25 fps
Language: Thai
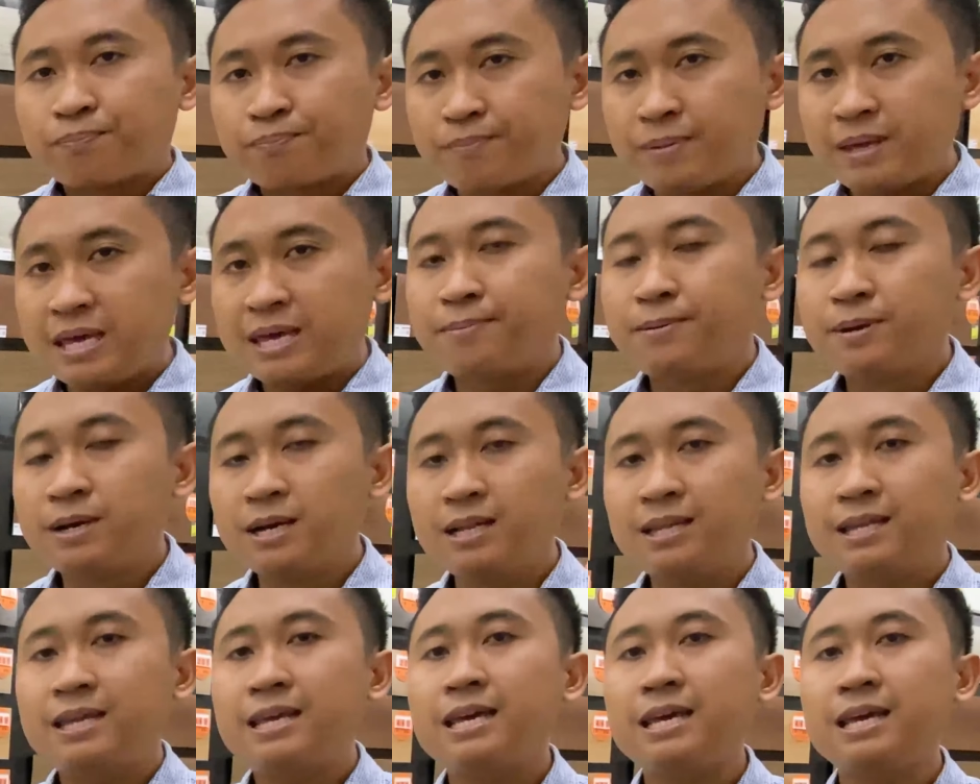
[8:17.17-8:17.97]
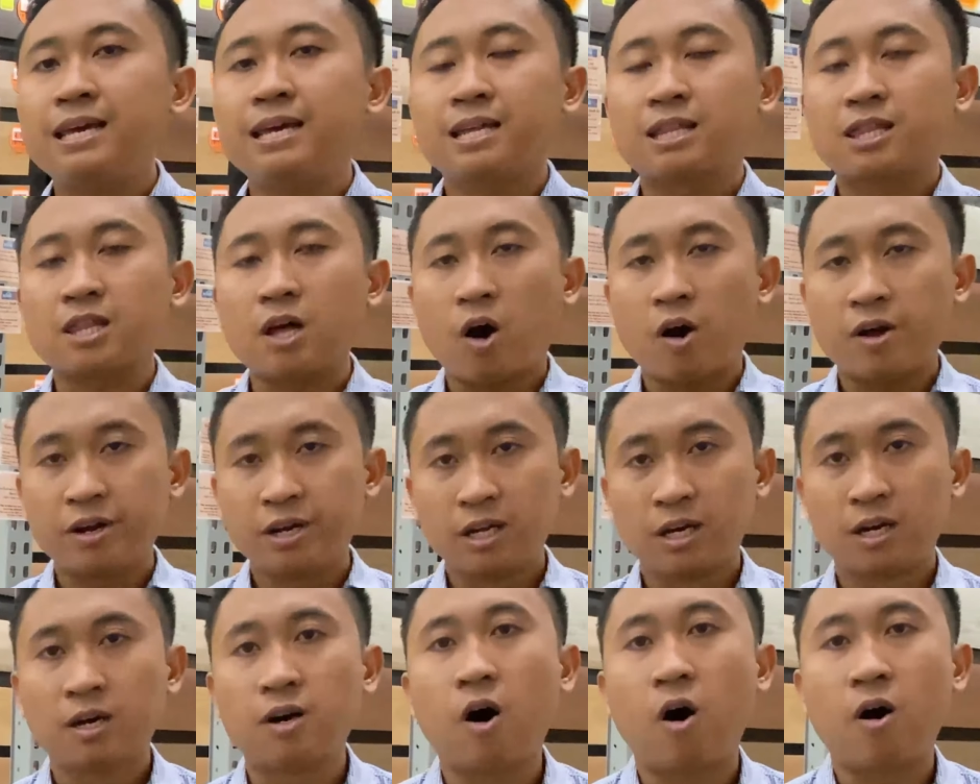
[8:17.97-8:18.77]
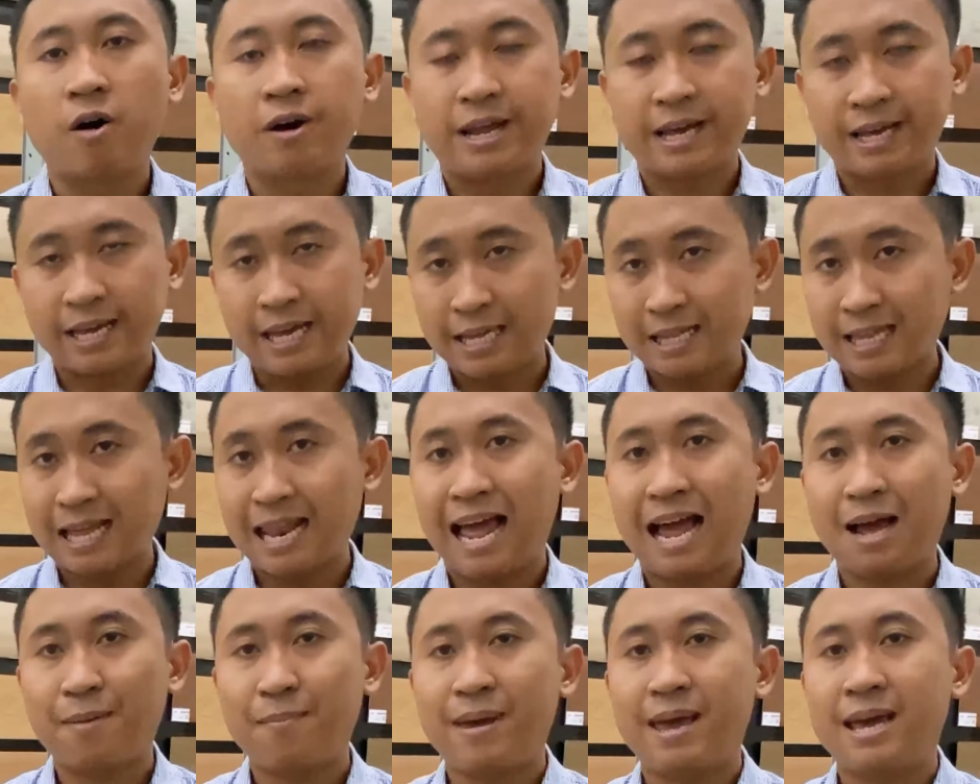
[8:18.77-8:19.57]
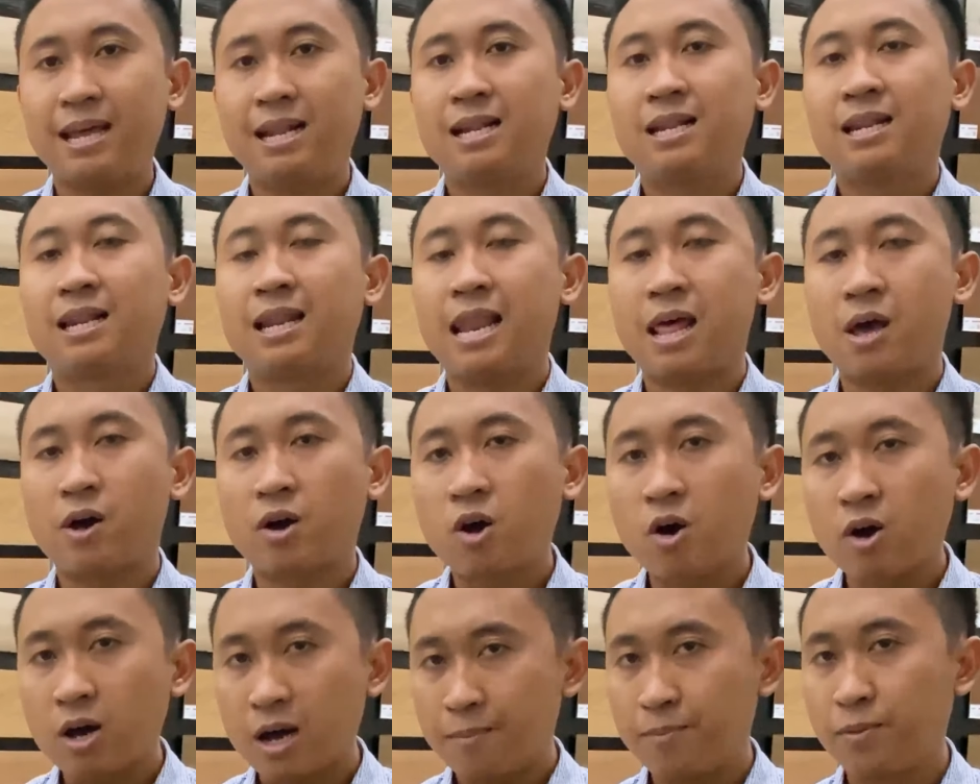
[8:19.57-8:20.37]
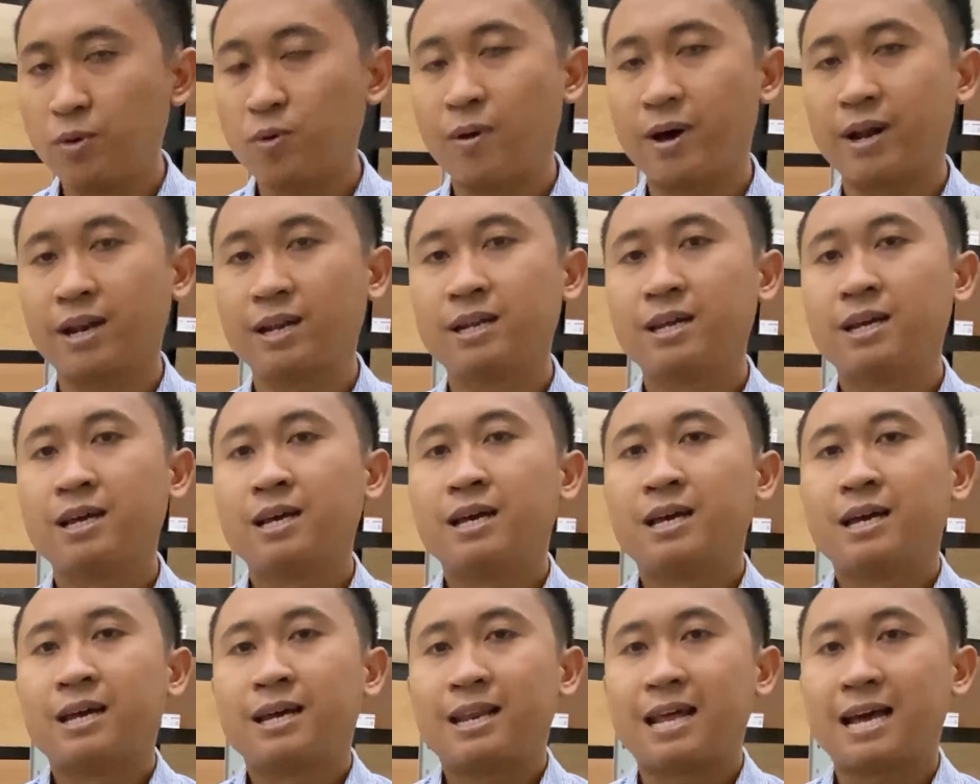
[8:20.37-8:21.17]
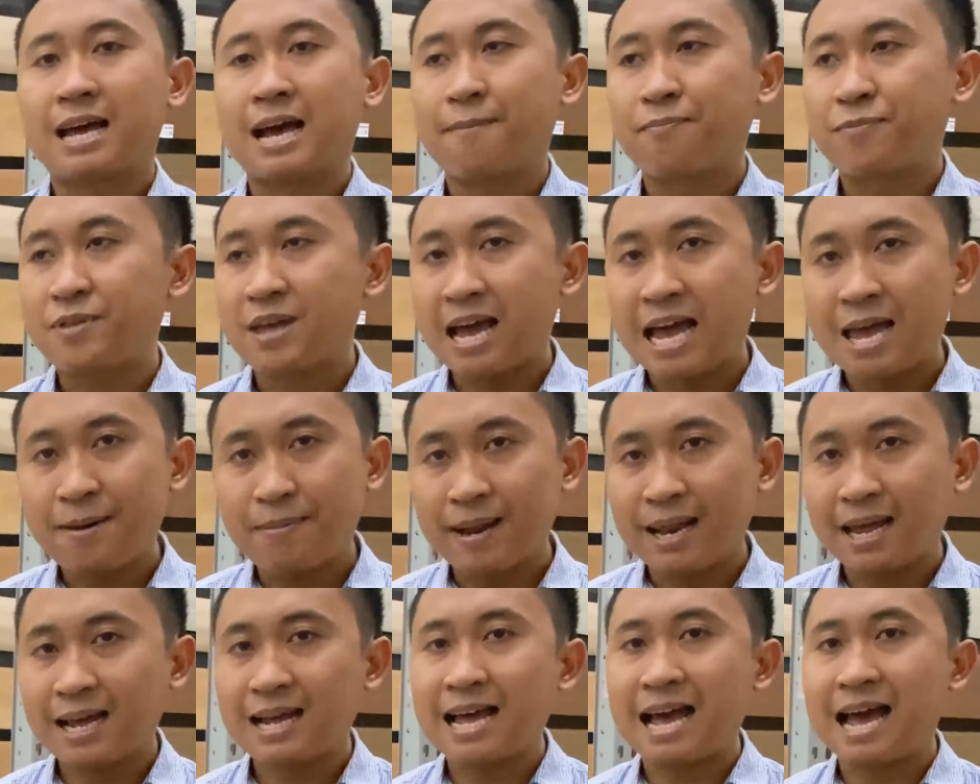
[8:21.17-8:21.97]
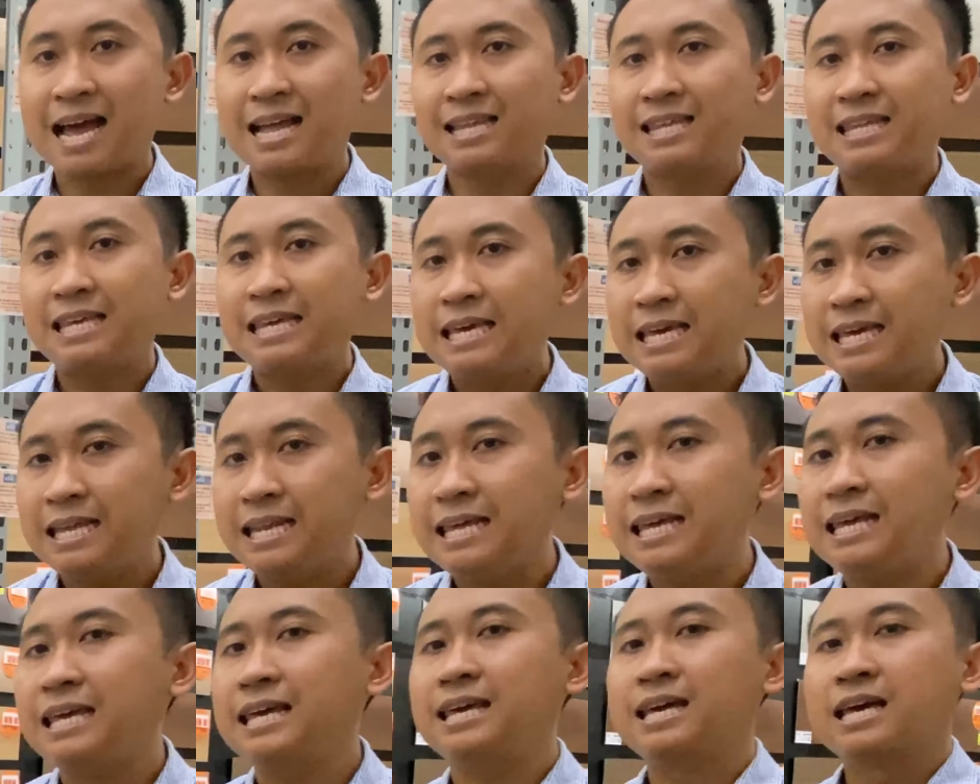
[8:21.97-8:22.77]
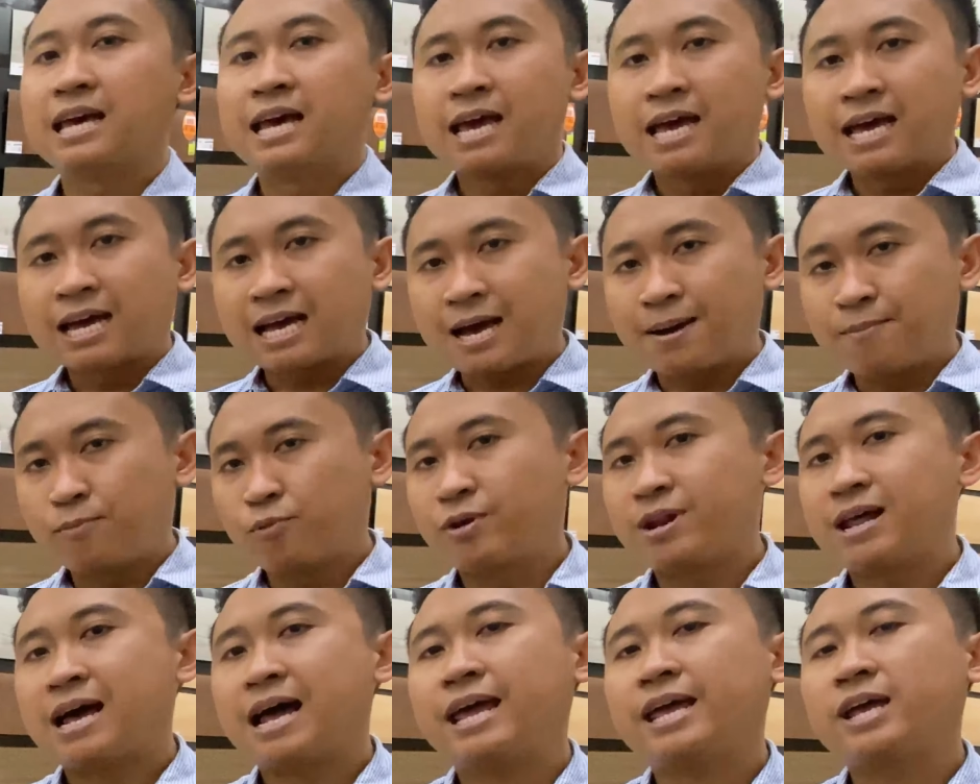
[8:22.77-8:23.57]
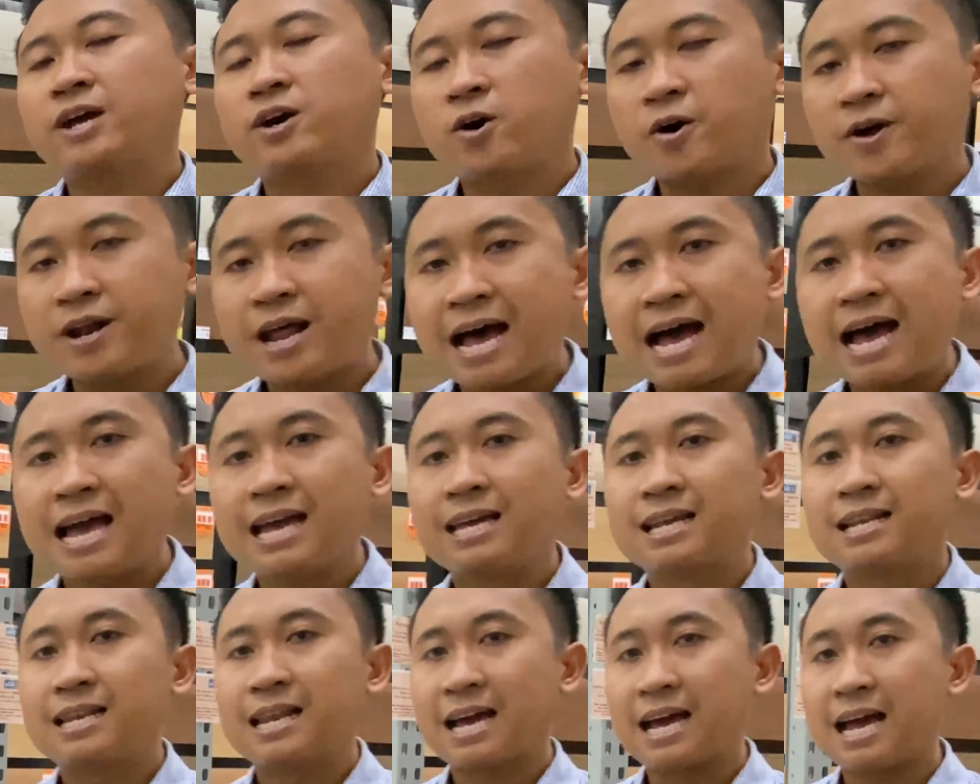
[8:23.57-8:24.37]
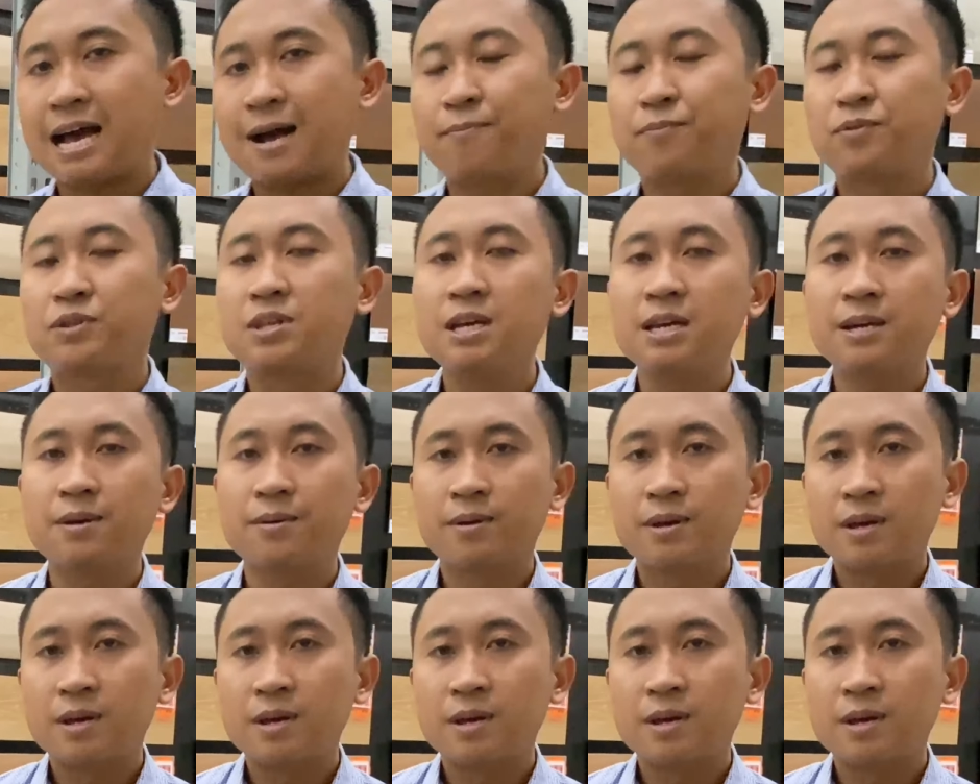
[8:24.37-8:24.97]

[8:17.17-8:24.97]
มีพื้นที่ต่อ1กล่องเนี่ยกี่ตารางเมตร แล้วก็คำนวณนะครับจะให้พนักงานที่นี่คำนวณให้ก็ได้นะครับ ซึ่ง